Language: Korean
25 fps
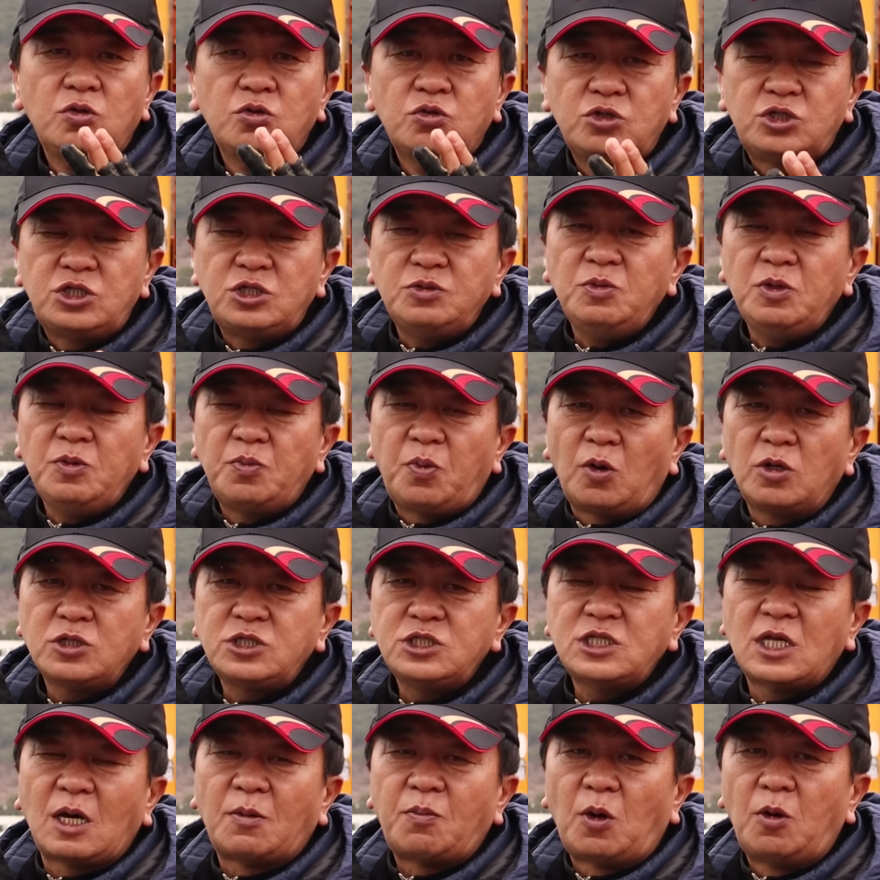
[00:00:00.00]
유심히
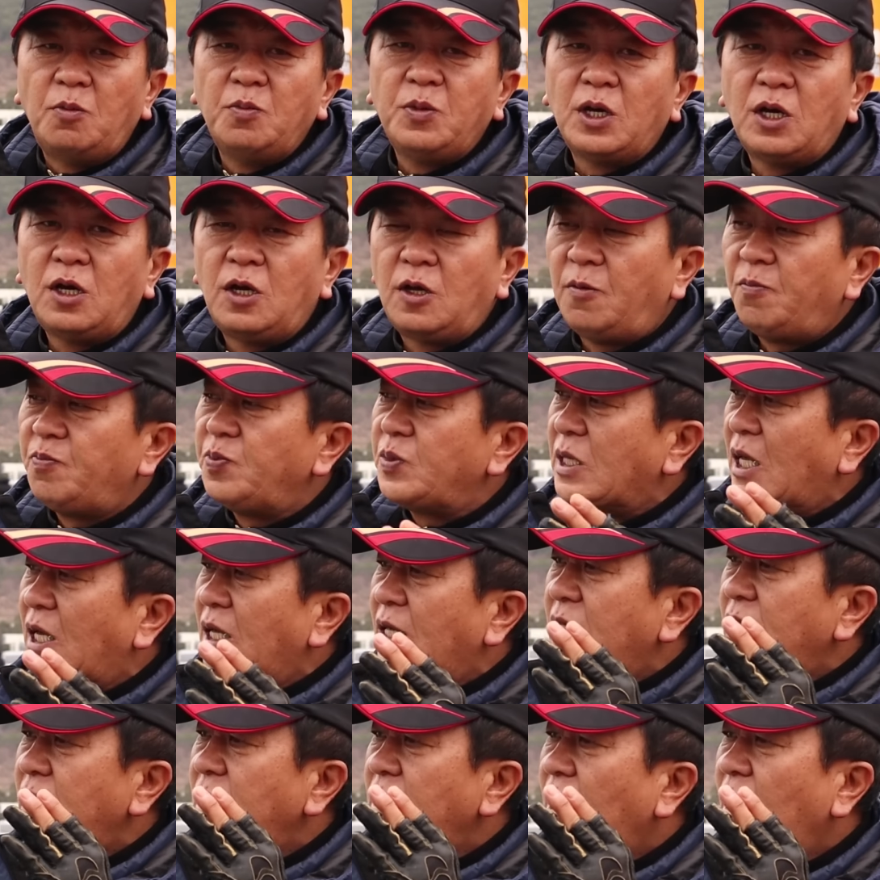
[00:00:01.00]
보시다 보면
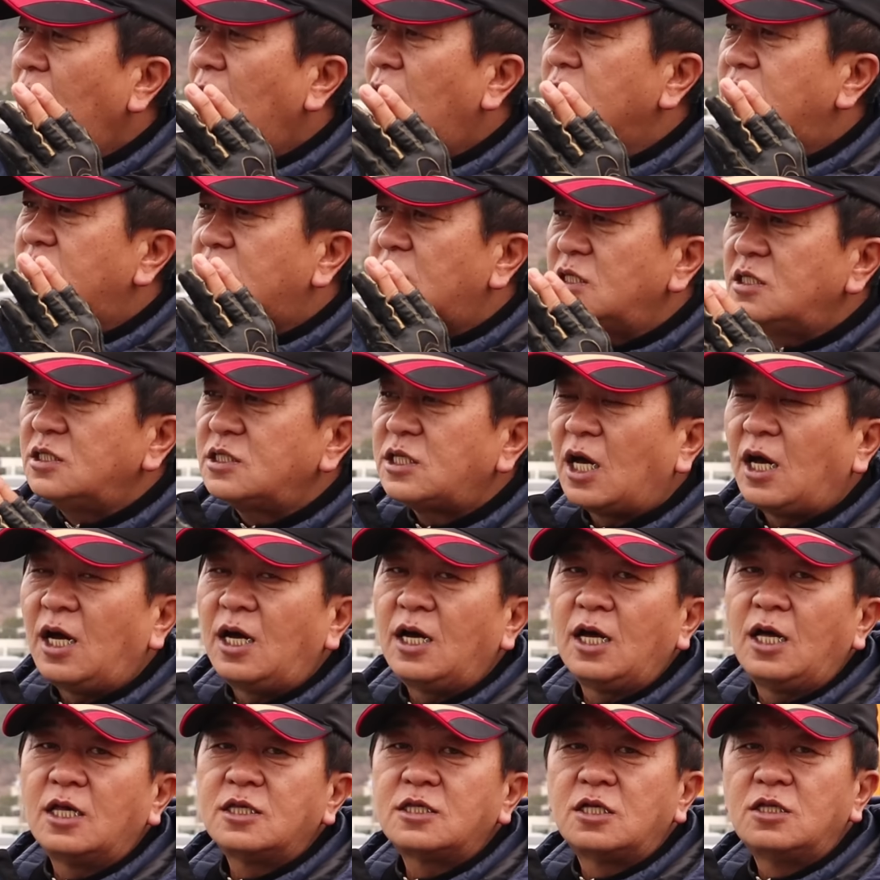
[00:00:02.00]
이게 어떤
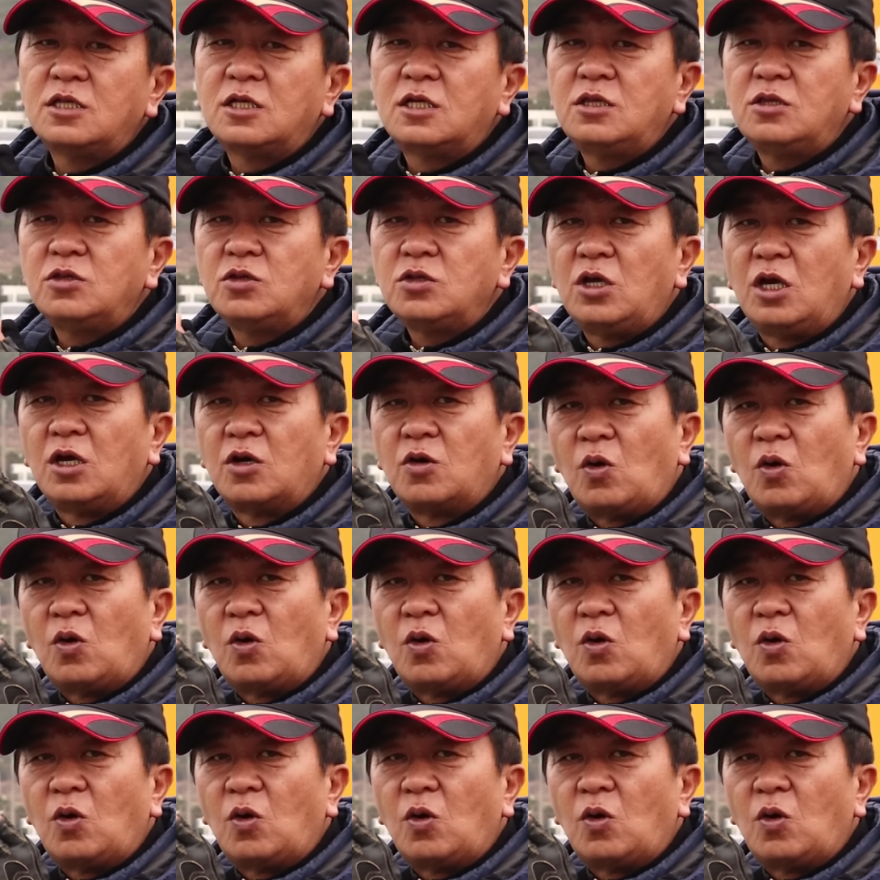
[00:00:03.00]
상황에서는